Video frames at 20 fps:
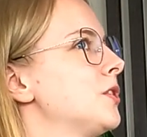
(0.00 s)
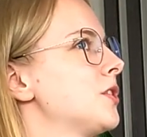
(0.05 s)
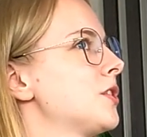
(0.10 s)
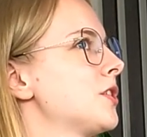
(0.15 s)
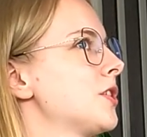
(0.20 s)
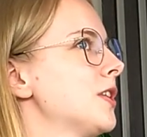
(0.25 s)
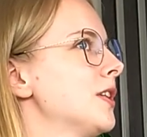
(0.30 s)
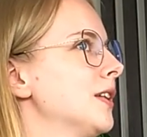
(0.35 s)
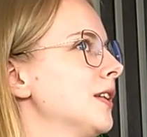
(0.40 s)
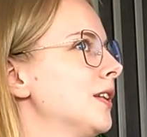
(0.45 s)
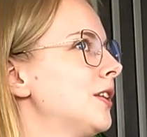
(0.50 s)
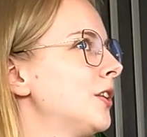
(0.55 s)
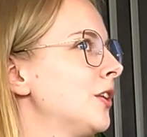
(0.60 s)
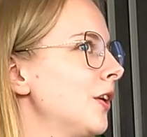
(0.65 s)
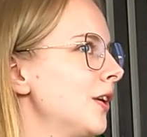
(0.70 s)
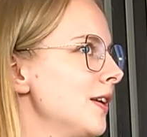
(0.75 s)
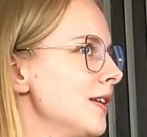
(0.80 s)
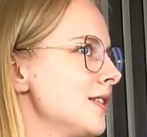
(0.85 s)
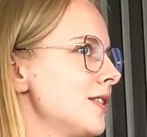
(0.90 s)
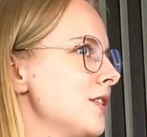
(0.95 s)
Czy
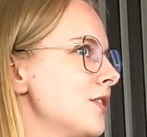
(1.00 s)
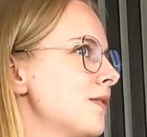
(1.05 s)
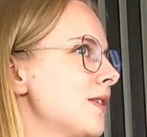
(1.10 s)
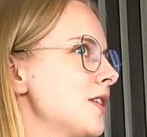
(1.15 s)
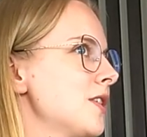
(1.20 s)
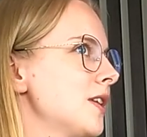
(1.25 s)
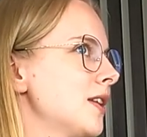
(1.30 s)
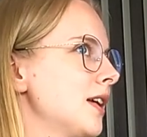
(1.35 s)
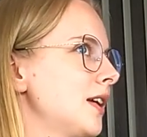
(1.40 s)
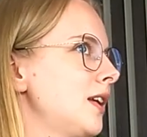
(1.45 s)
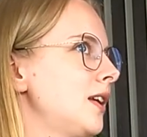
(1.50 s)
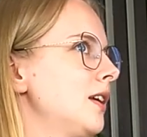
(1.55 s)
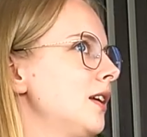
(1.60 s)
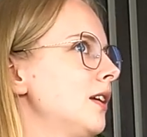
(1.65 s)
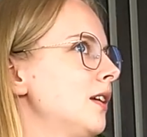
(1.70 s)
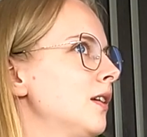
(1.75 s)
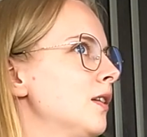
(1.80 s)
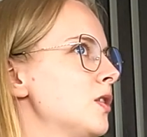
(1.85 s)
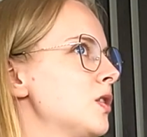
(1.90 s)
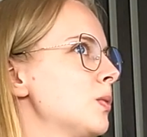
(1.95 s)
to jest też właśnie
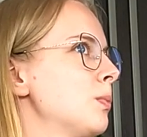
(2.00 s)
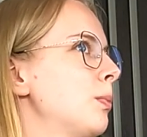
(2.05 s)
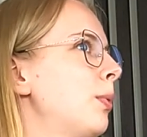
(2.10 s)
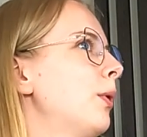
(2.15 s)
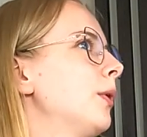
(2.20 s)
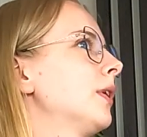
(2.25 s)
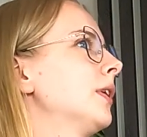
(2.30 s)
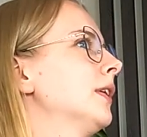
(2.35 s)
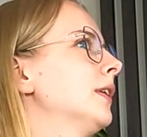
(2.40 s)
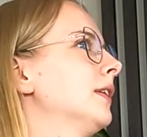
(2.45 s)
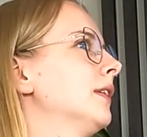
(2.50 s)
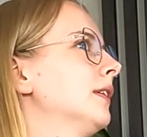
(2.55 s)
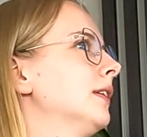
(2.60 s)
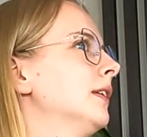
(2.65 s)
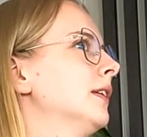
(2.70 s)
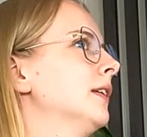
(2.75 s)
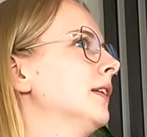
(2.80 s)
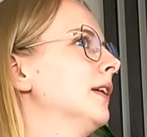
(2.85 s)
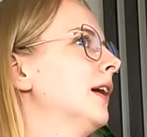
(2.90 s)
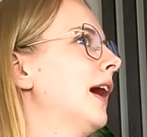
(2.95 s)
taki spory
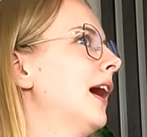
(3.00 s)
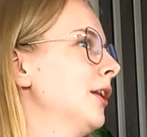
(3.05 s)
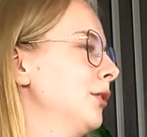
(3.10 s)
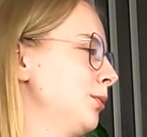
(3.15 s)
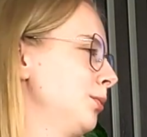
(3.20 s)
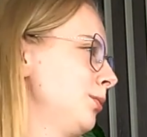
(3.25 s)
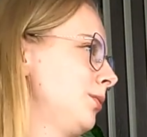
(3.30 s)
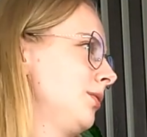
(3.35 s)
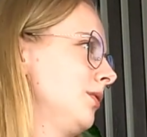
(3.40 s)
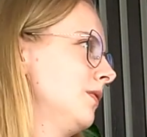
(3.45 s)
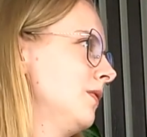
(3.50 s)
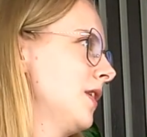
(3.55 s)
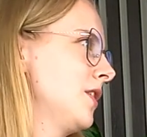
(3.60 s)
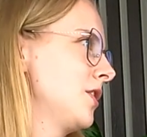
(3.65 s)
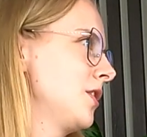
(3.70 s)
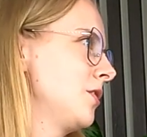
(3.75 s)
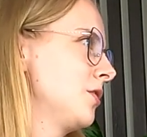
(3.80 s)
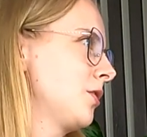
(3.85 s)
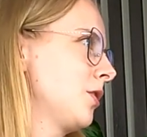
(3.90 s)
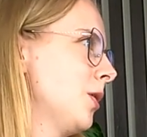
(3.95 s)
atut
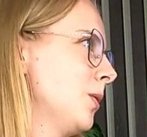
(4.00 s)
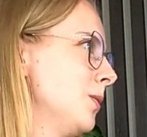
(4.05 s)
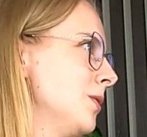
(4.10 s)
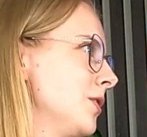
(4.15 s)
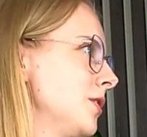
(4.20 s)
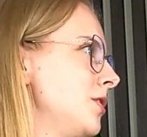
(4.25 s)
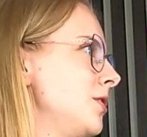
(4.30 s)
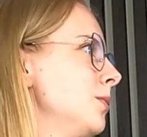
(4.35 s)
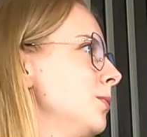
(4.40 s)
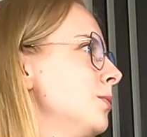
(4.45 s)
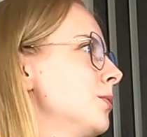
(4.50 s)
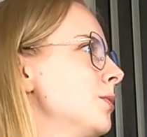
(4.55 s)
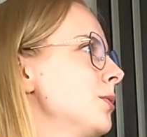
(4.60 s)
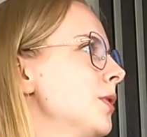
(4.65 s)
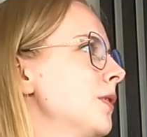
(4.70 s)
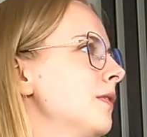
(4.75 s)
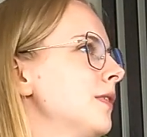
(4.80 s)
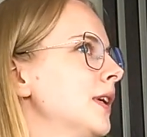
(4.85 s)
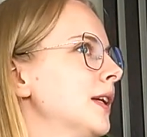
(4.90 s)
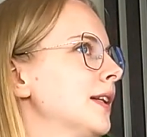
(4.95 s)
Waszej szkoły, że ci
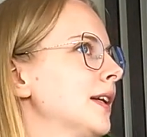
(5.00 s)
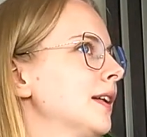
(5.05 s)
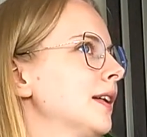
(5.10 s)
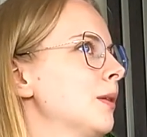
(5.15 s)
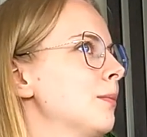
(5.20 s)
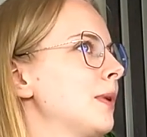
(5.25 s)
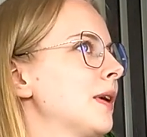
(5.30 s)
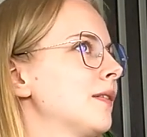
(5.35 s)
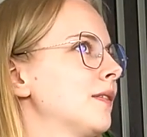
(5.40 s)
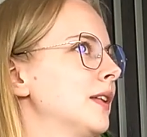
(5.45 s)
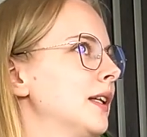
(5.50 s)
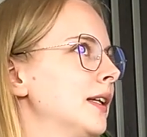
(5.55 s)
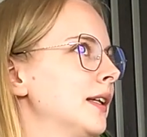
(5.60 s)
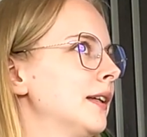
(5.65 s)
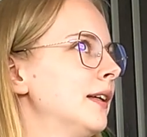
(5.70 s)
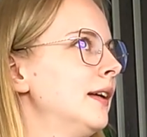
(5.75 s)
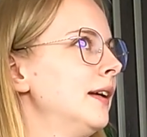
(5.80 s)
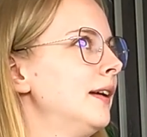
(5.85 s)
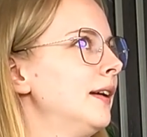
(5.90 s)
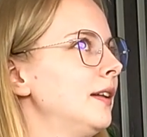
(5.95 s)
uczniowie tak
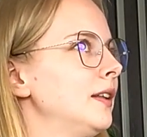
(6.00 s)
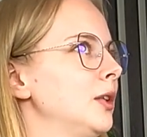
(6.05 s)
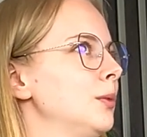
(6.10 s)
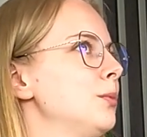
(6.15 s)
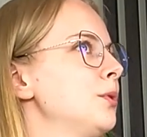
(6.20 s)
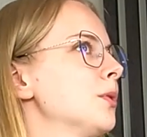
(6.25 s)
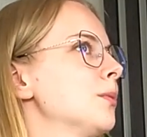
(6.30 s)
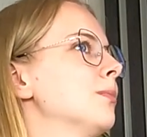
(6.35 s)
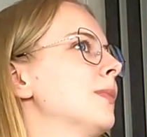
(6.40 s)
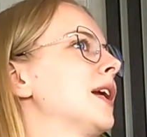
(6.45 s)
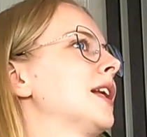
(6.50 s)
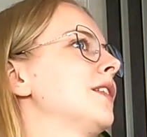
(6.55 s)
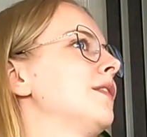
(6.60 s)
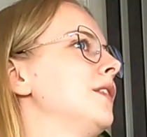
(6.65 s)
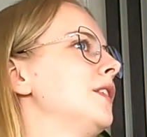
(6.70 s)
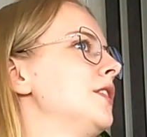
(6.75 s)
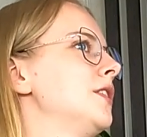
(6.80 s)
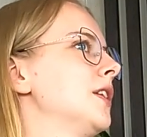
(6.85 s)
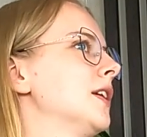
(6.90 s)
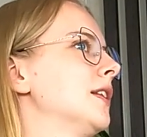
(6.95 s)
naprawdę nie muszą
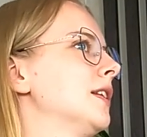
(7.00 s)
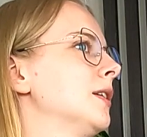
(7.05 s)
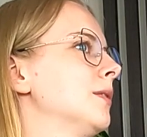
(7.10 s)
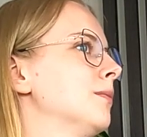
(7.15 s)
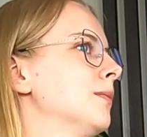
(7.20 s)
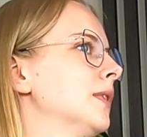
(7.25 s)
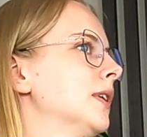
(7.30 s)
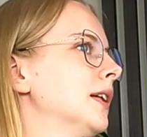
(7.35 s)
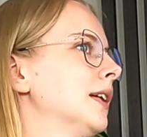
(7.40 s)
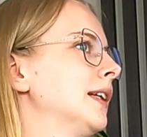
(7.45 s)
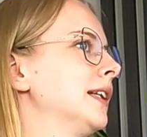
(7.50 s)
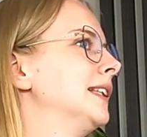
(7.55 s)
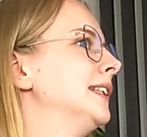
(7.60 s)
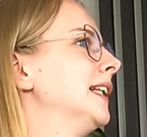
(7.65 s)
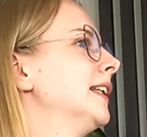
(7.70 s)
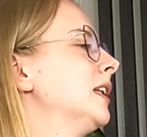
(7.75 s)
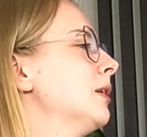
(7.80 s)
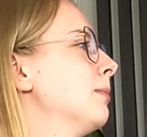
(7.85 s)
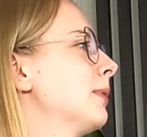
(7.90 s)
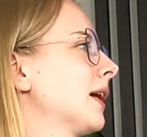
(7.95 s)
martwić się tym,
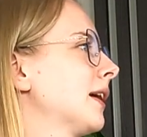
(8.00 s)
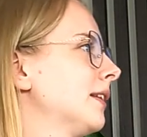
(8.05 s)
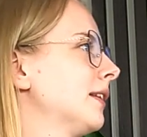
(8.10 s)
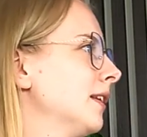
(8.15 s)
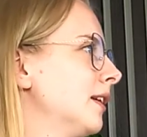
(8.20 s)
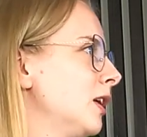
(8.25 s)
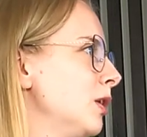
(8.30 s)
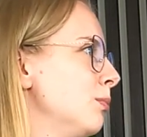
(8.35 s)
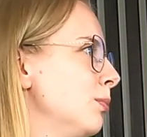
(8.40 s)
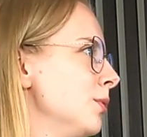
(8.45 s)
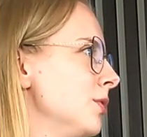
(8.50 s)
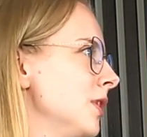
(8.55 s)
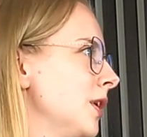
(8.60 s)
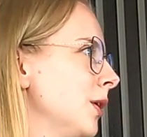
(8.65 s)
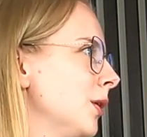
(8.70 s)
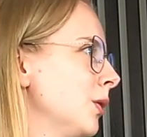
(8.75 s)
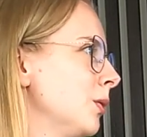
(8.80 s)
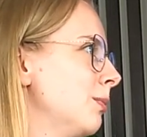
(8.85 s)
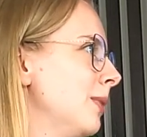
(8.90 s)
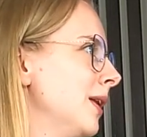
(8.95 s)
gdzie te praktyki
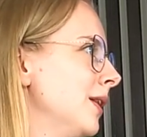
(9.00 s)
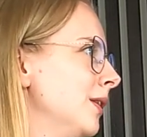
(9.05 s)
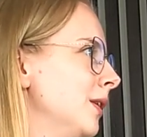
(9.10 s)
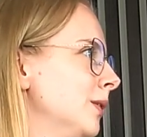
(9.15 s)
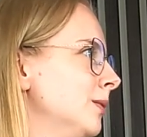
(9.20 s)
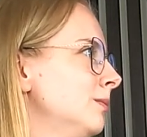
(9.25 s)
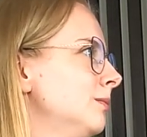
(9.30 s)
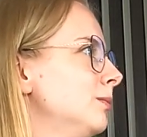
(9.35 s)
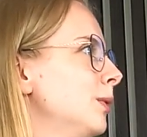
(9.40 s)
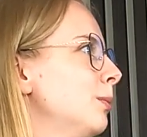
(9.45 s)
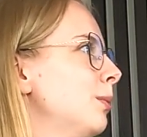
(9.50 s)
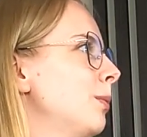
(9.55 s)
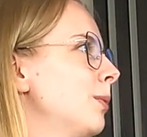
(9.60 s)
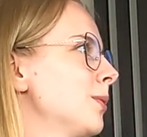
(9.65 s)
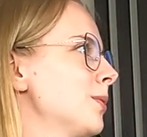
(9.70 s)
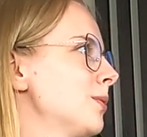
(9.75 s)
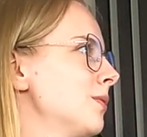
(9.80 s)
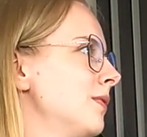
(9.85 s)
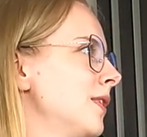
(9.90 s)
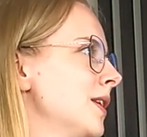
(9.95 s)
później odbędą, bo po
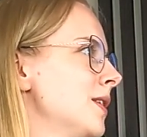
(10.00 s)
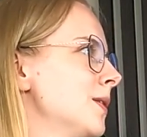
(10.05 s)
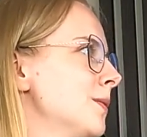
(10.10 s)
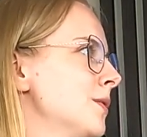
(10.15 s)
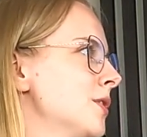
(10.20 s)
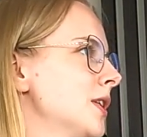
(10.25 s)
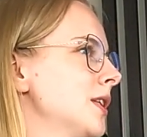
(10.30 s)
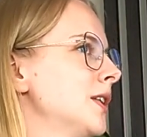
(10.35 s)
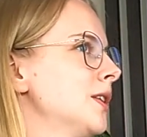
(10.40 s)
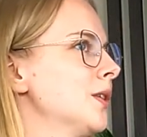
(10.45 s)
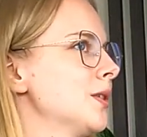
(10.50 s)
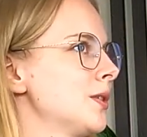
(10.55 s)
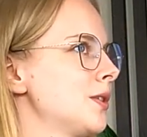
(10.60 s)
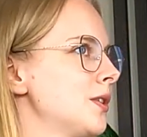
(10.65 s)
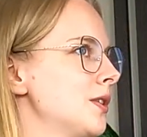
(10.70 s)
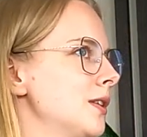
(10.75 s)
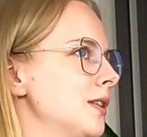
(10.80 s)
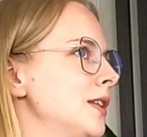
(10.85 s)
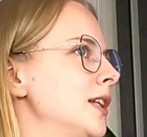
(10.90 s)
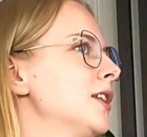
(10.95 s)
prostu wiedzą, że nie
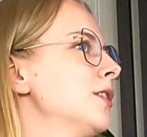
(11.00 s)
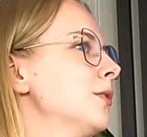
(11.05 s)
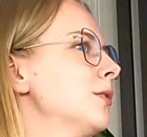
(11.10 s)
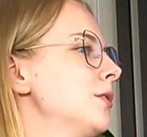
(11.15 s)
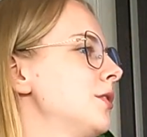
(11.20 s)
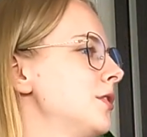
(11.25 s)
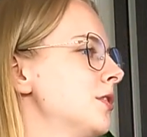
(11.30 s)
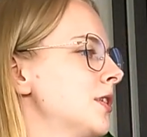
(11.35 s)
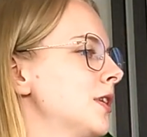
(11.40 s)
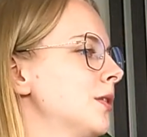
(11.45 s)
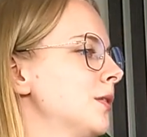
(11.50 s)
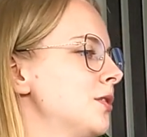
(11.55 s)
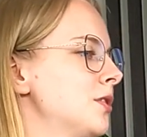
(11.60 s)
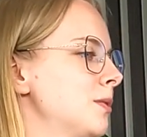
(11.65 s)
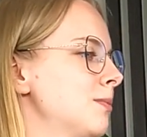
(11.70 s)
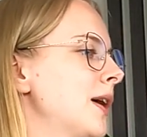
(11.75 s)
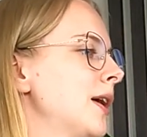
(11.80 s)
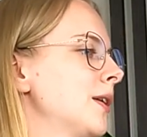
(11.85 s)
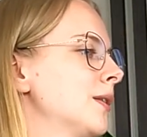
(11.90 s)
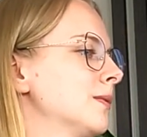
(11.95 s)
dość, nie dość że
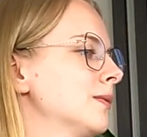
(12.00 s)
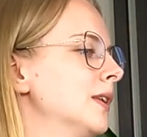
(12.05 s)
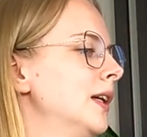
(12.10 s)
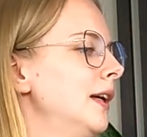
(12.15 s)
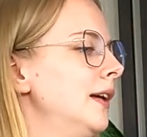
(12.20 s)
otrzymają